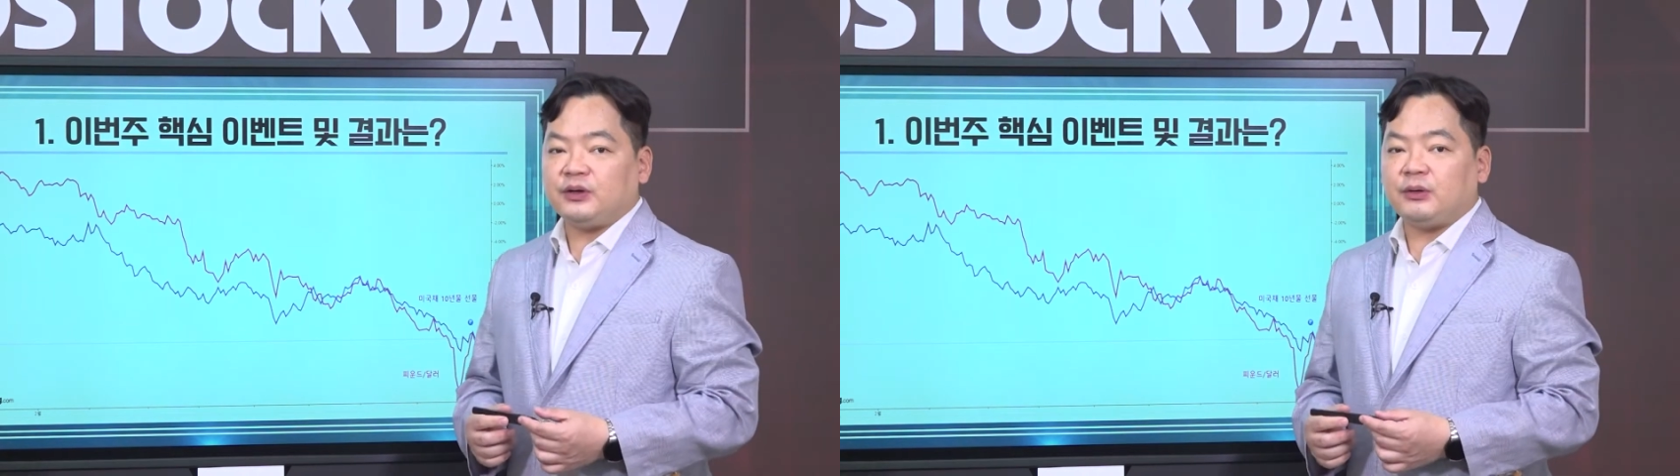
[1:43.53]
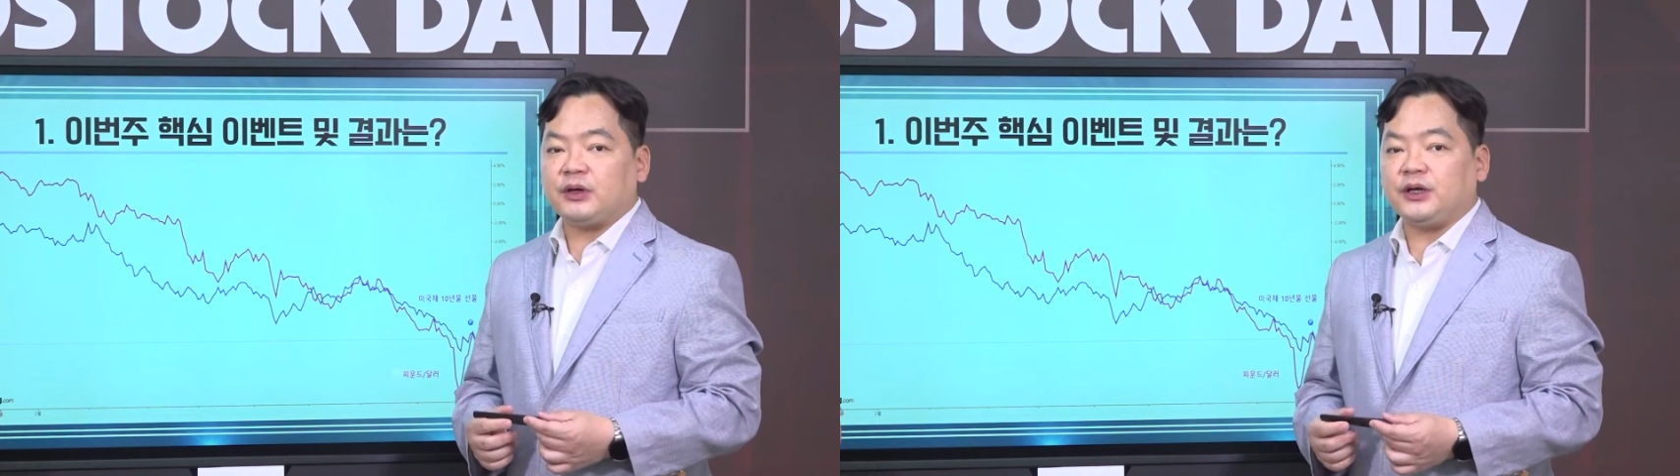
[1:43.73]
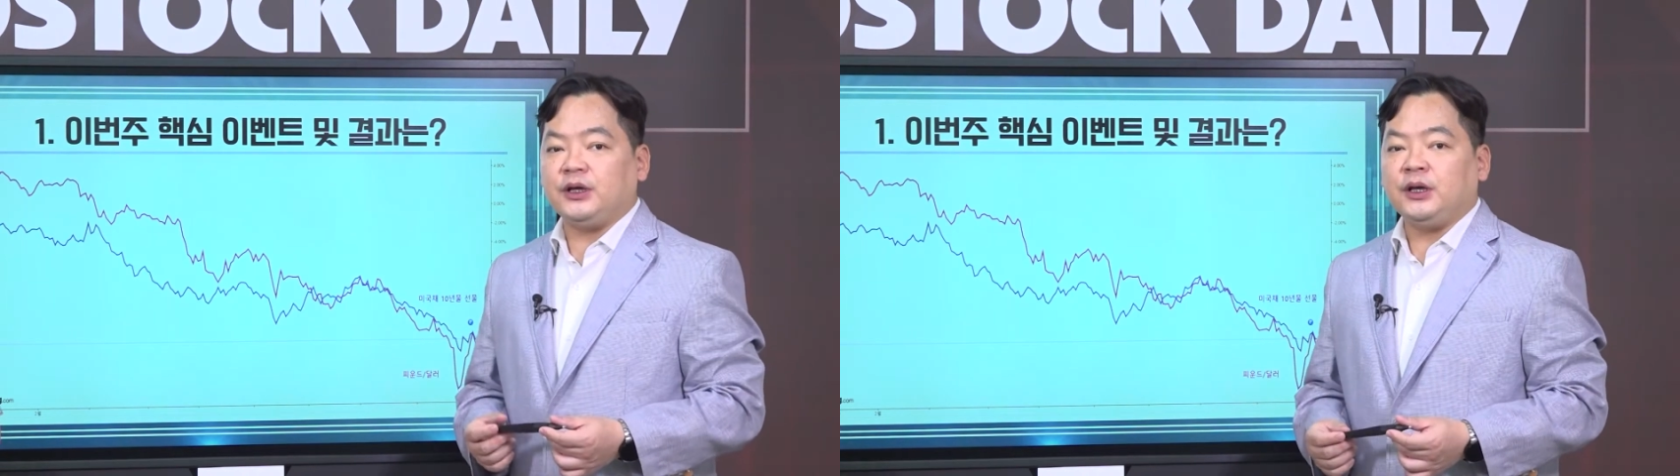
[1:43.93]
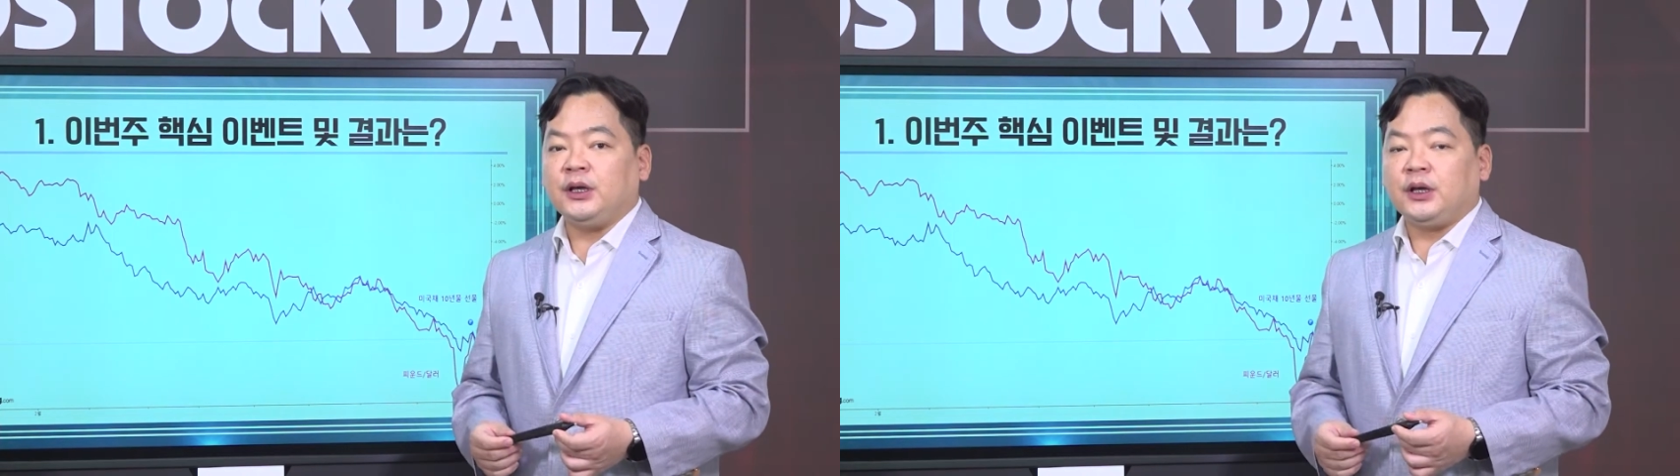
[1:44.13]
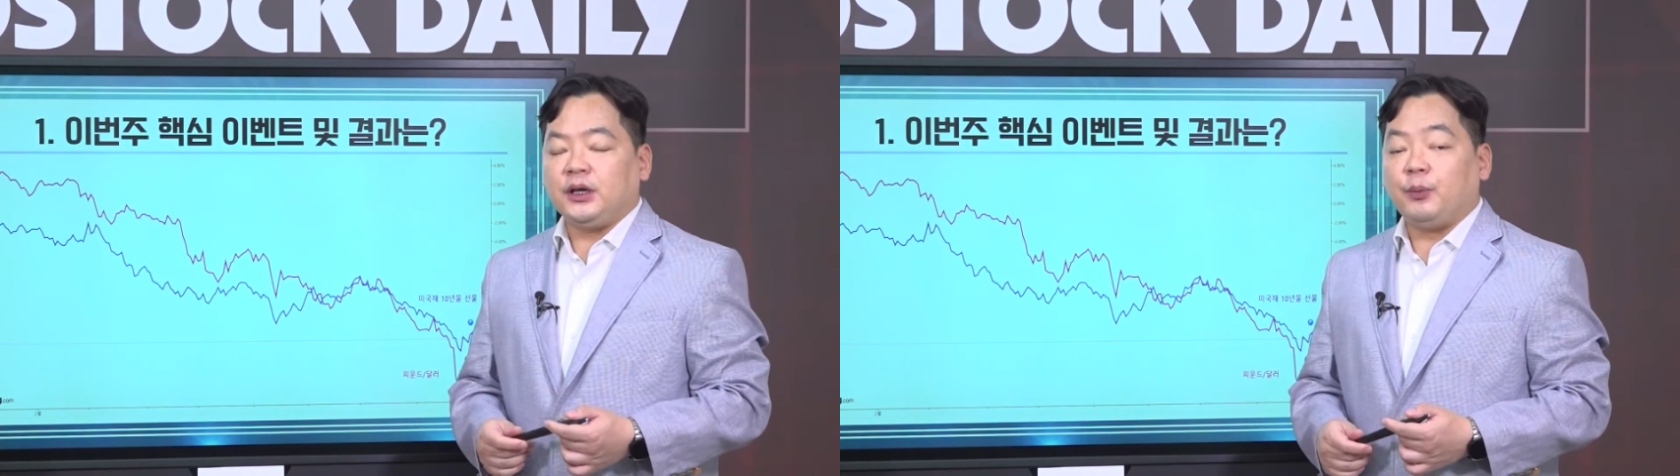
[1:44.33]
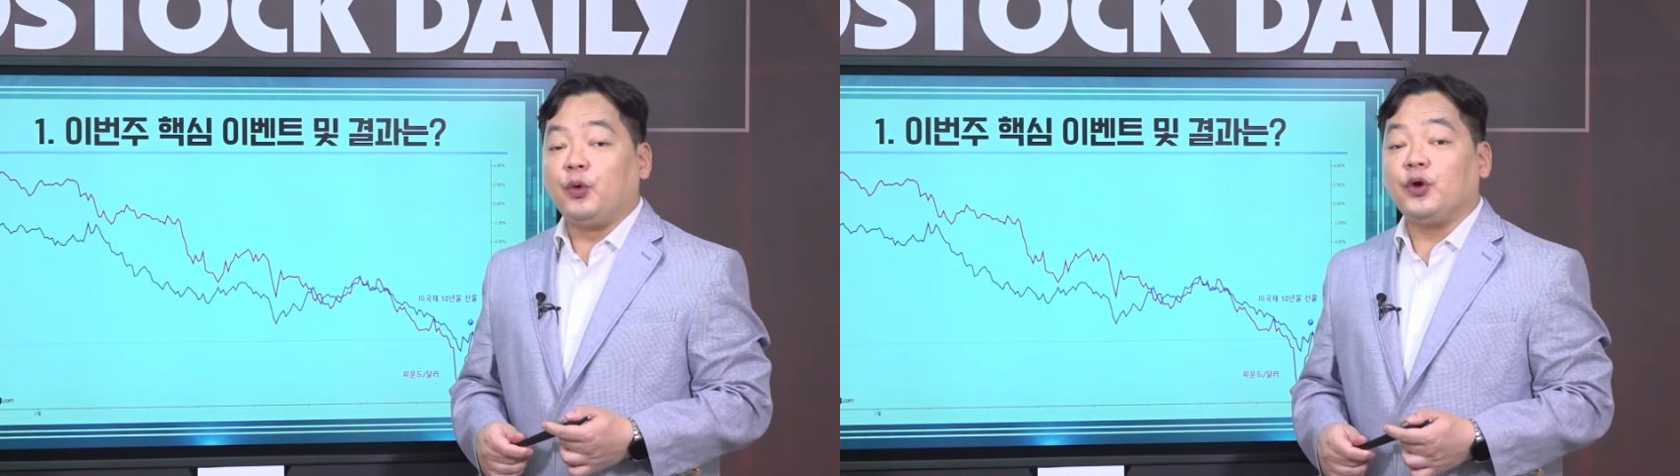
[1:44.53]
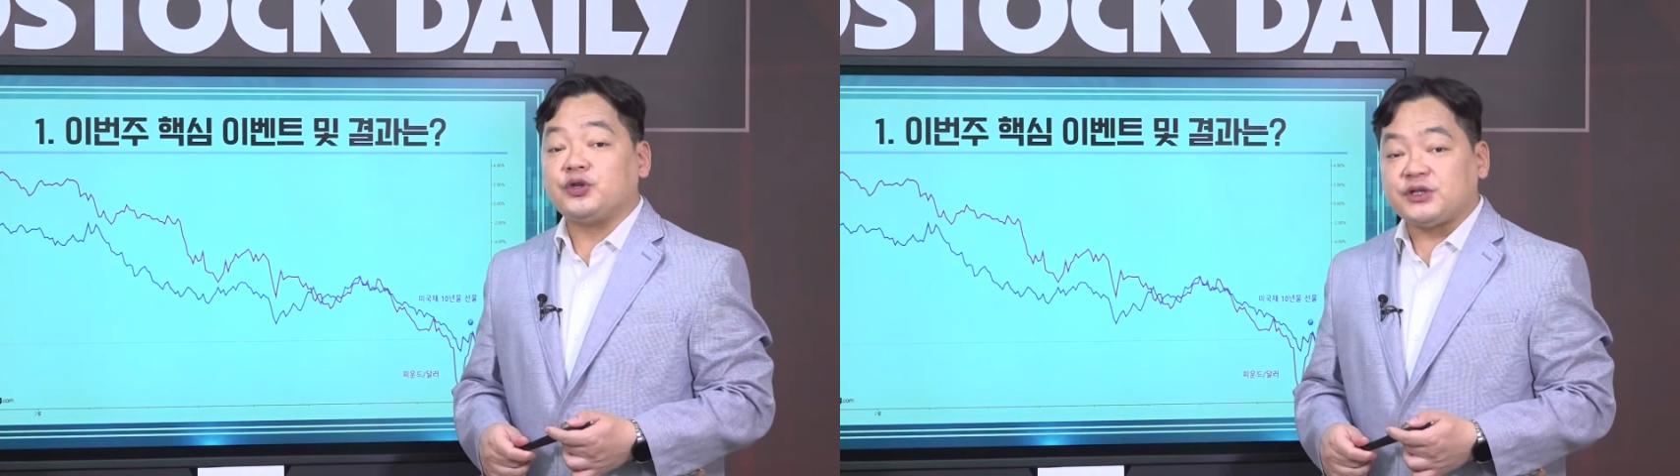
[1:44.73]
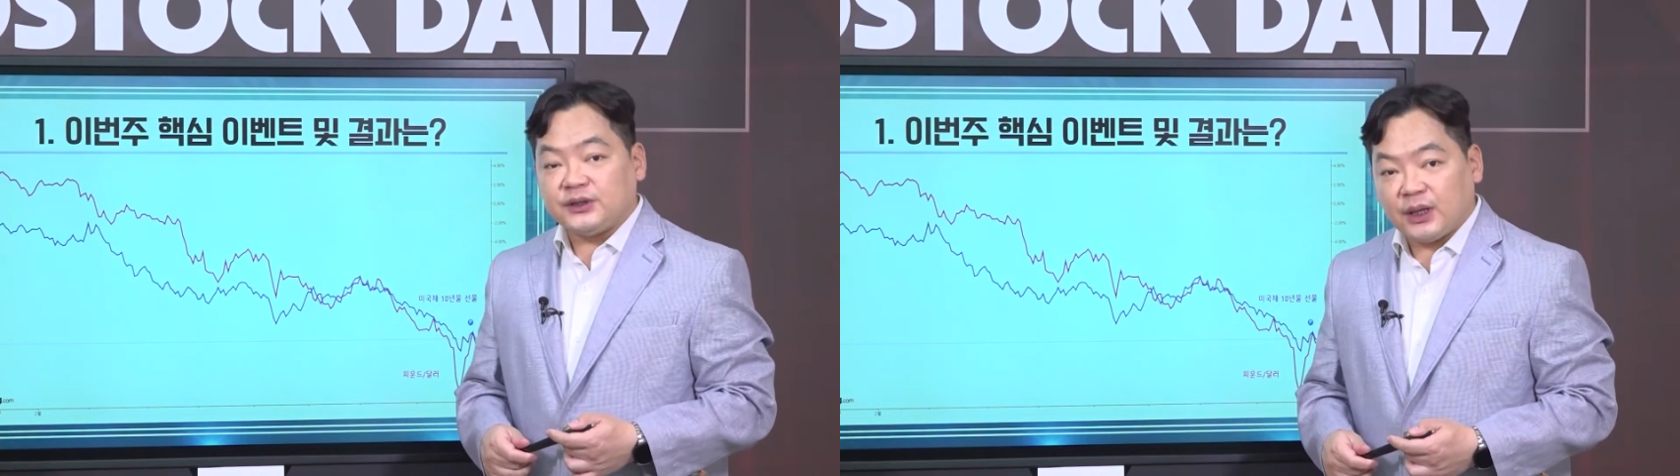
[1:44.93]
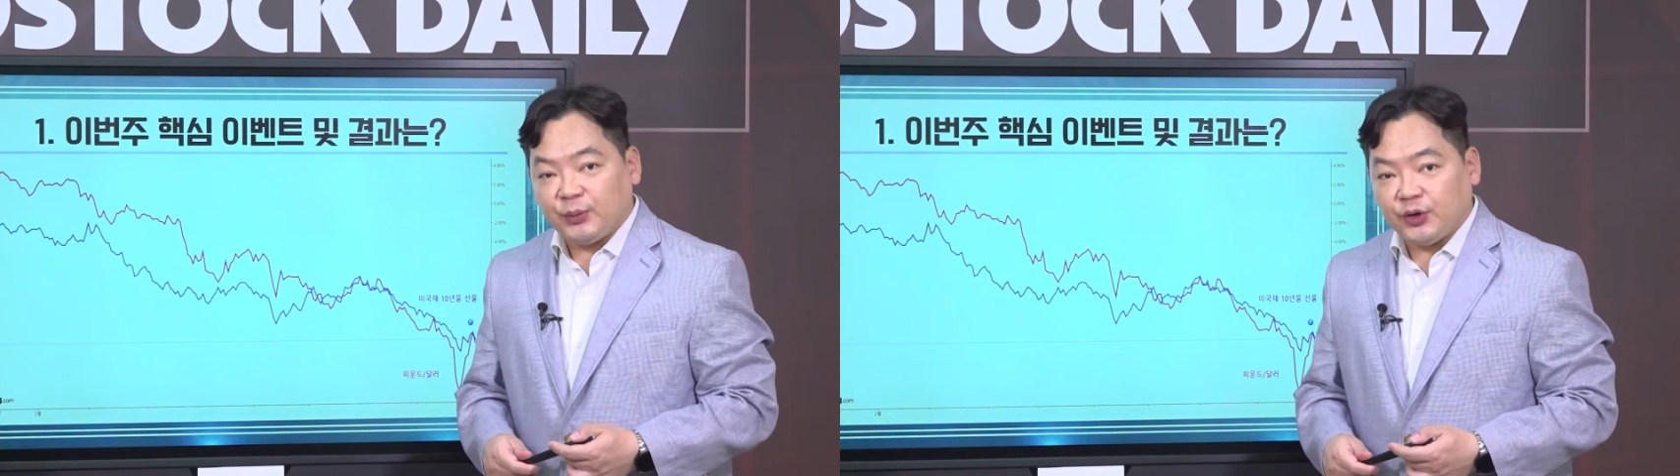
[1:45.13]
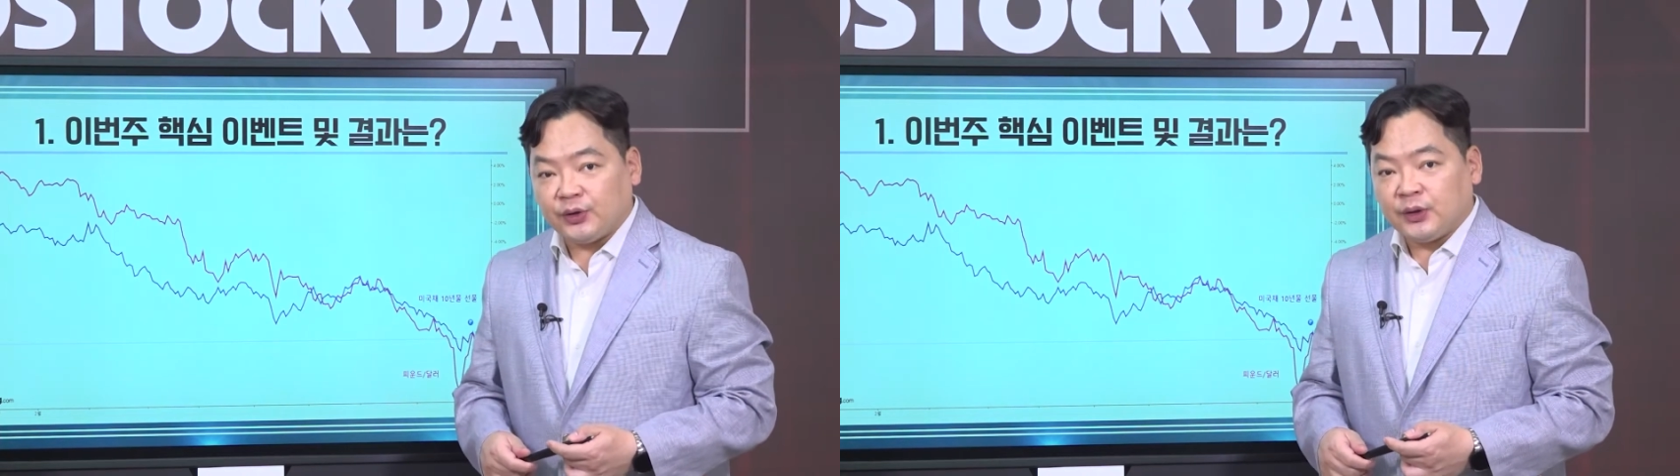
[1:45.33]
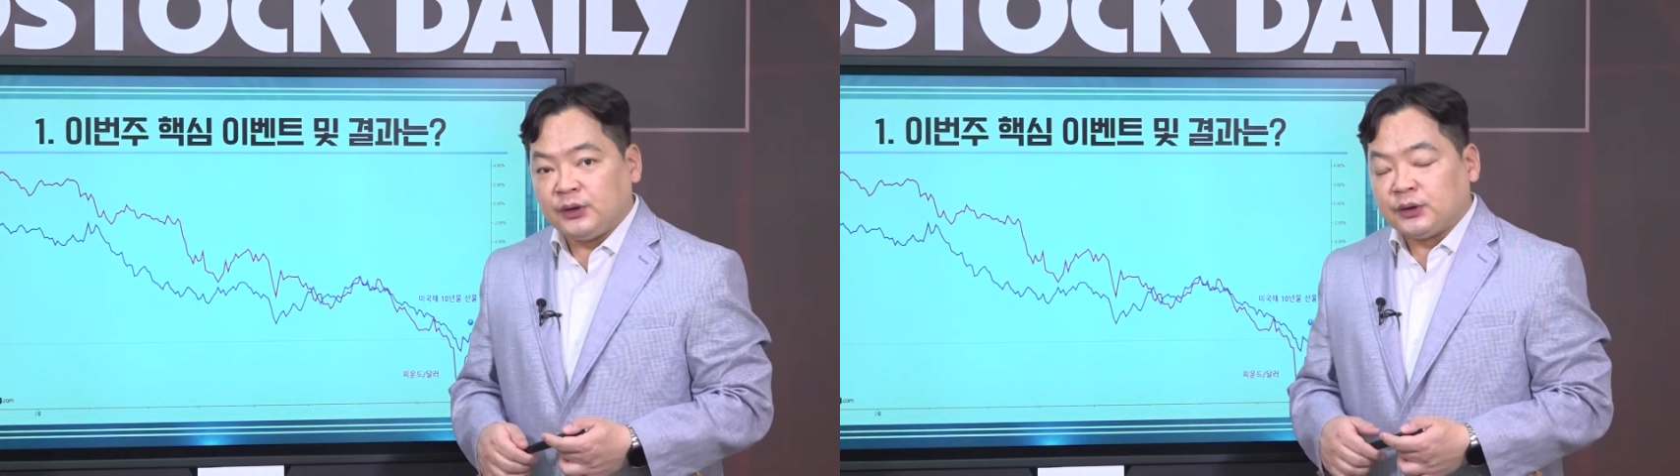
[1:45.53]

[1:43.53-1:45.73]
상황이 예, 보여진다면